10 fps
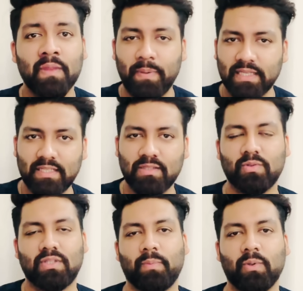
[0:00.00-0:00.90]
पेसर्स को
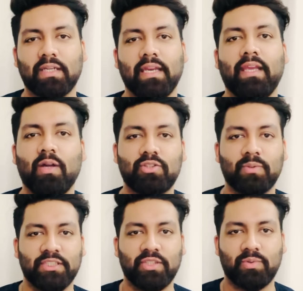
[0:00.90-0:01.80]
सपोर्ट करेगी और जो
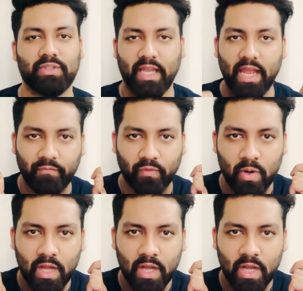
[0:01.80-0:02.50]
बचे कुछ हैं वो